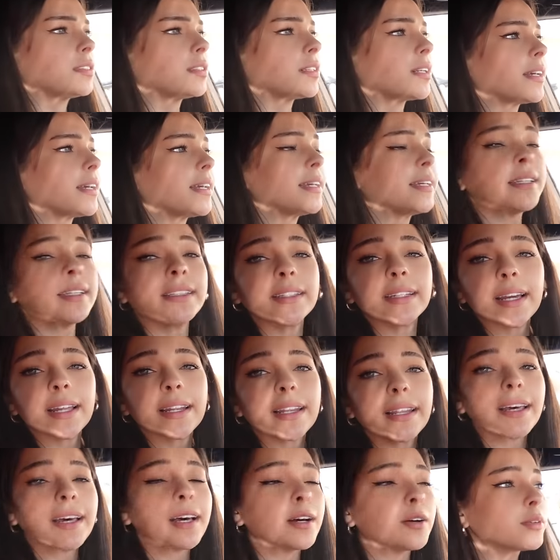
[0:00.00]
رايحين
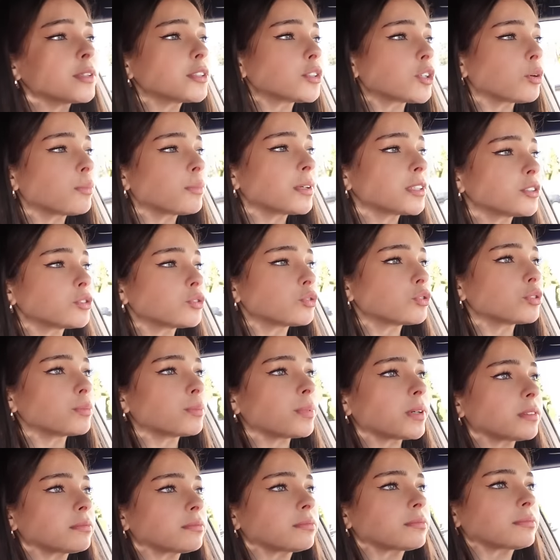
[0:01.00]
على قهوه عمر
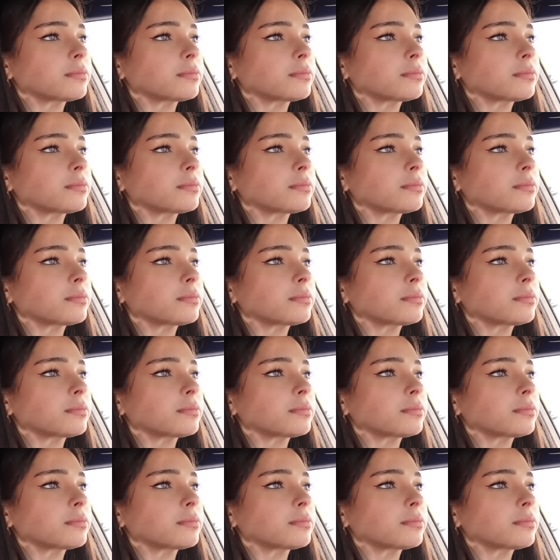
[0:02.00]
زوربا